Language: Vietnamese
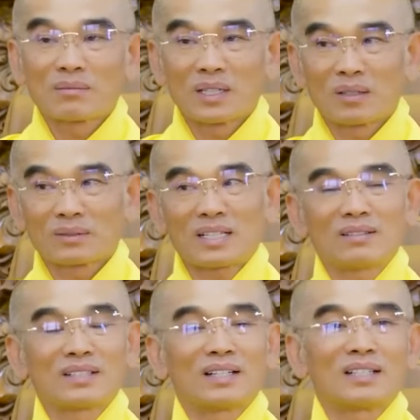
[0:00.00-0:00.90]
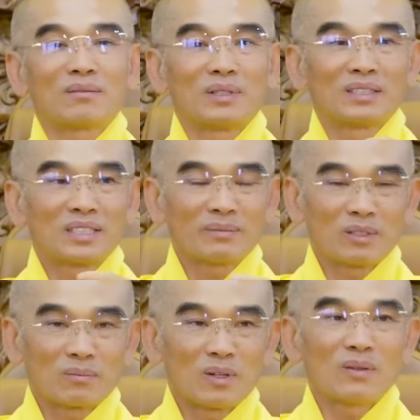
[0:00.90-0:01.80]
mình không tháo gỡ, cái mình tiếp
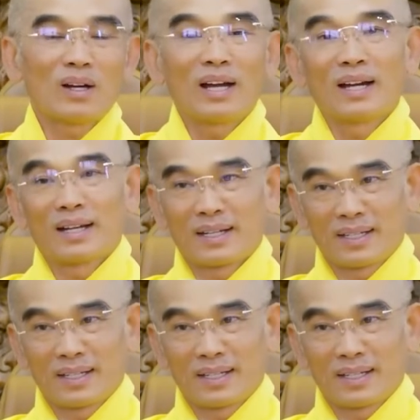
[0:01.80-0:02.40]
tục bỏ qua.